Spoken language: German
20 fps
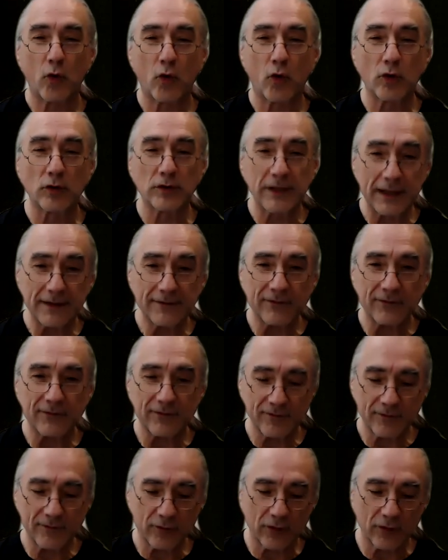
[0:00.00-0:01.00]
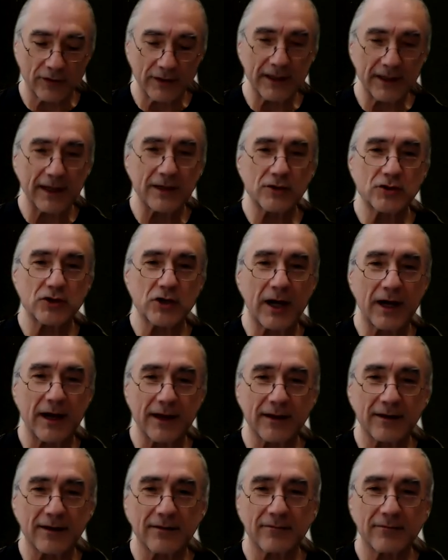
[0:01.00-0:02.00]
Und jetzt könnt ihr
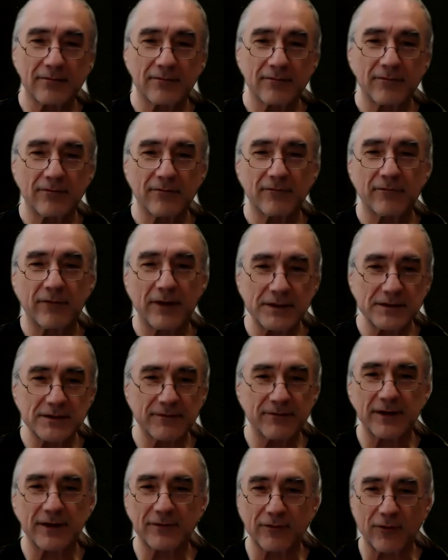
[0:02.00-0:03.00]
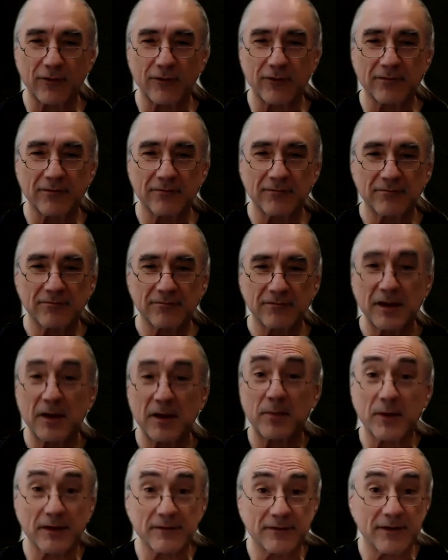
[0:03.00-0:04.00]
entscheiden, welche Version
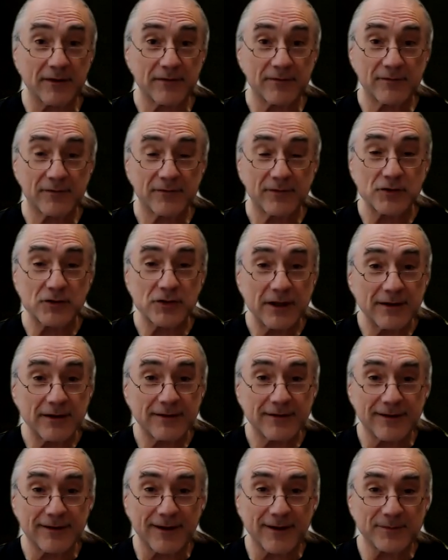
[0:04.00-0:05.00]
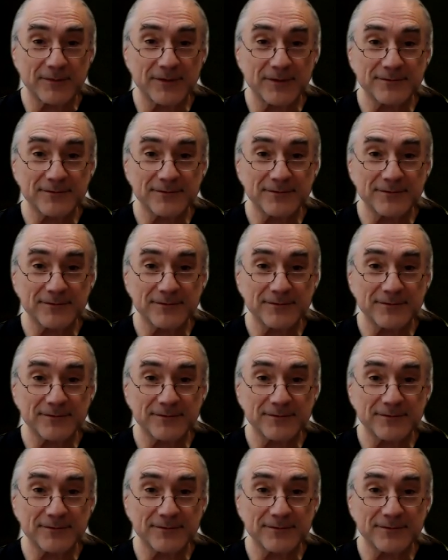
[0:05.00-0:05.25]
ihr besser verstanden habt.